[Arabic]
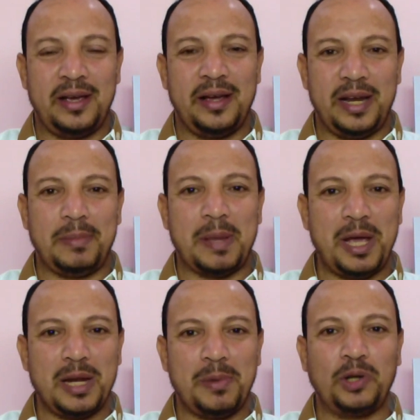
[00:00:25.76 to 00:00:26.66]
اللي
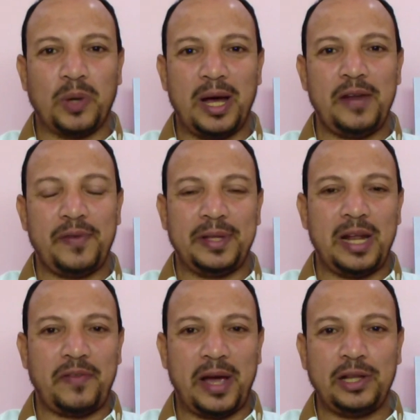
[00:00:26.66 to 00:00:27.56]
متابعني برضو عارف ان انا
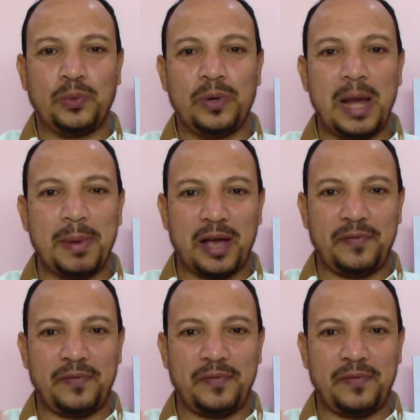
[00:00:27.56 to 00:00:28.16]
في حياتي كلها بخاف